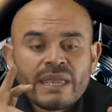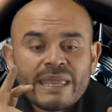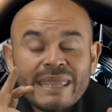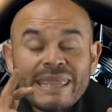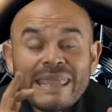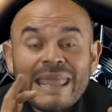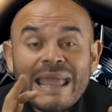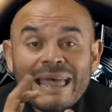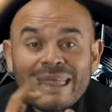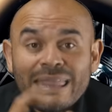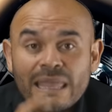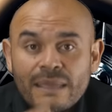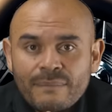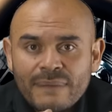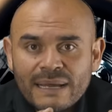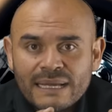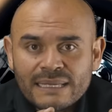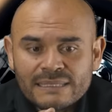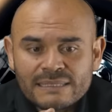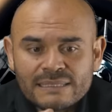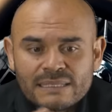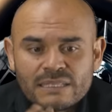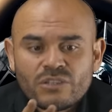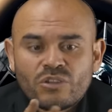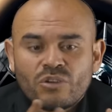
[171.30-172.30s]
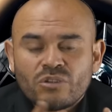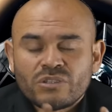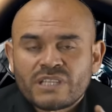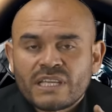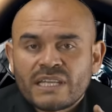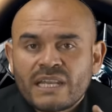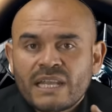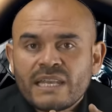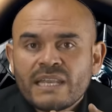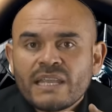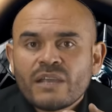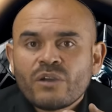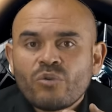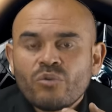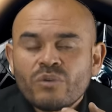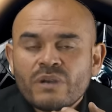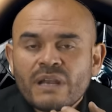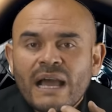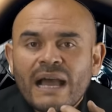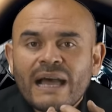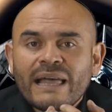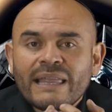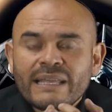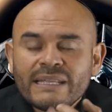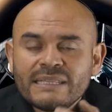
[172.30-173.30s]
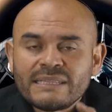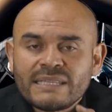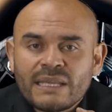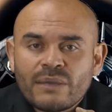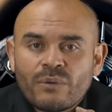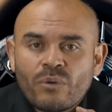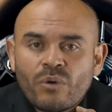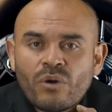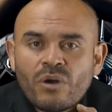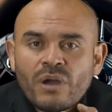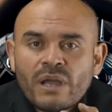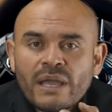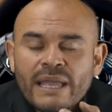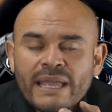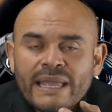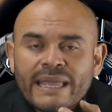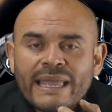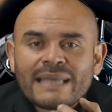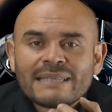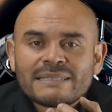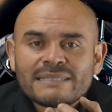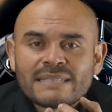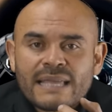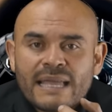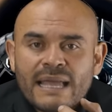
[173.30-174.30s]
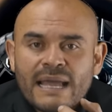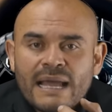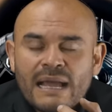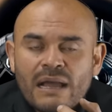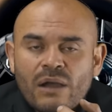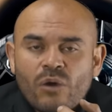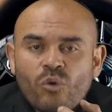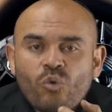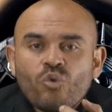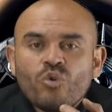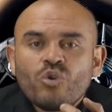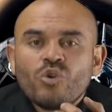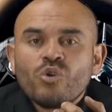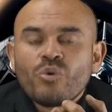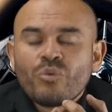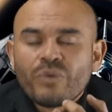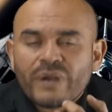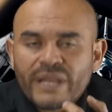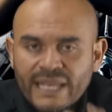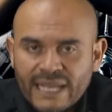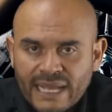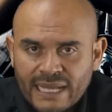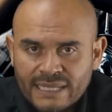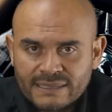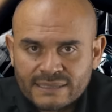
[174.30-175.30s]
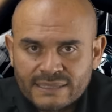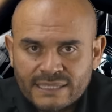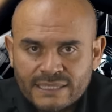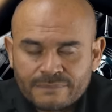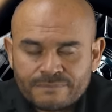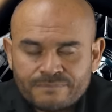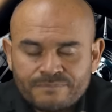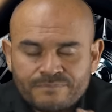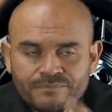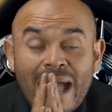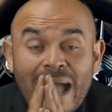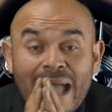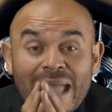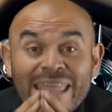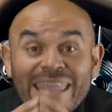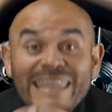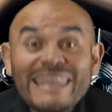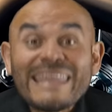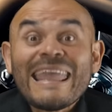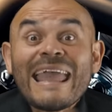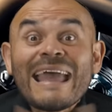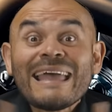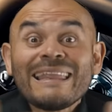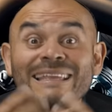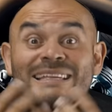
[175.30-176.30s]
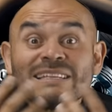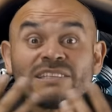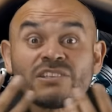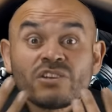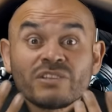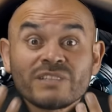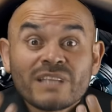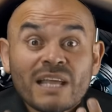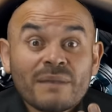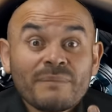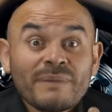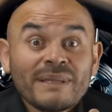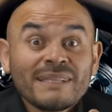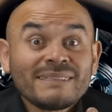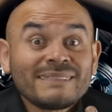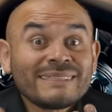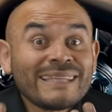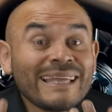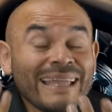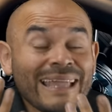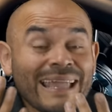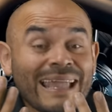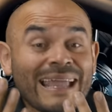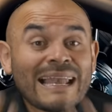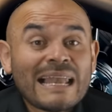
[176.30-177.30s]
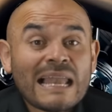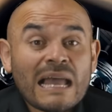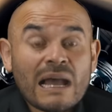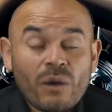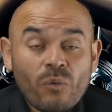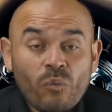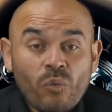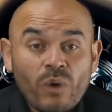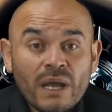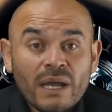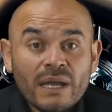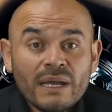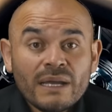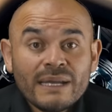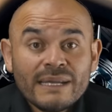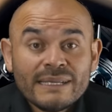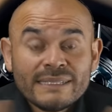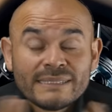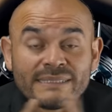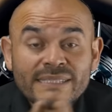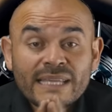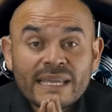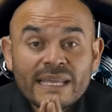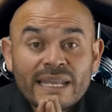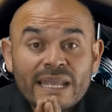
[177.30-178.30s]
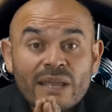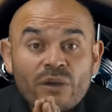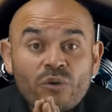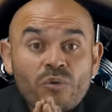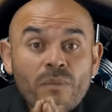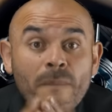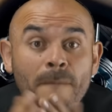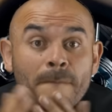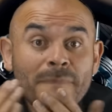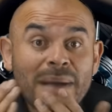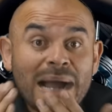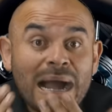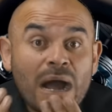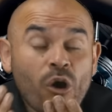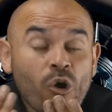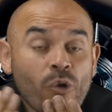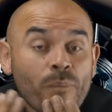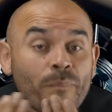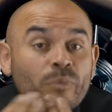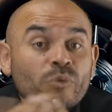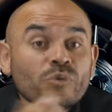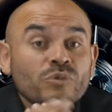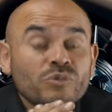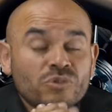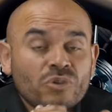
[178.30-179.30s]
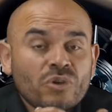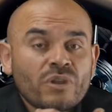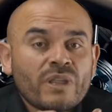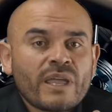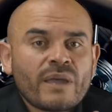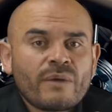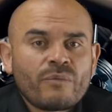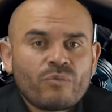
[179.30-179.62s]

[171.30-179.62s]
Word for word: y además no tiene ningún aditivo que sea un lubricante. Y adicionalmente el agua tiene un bajo punto de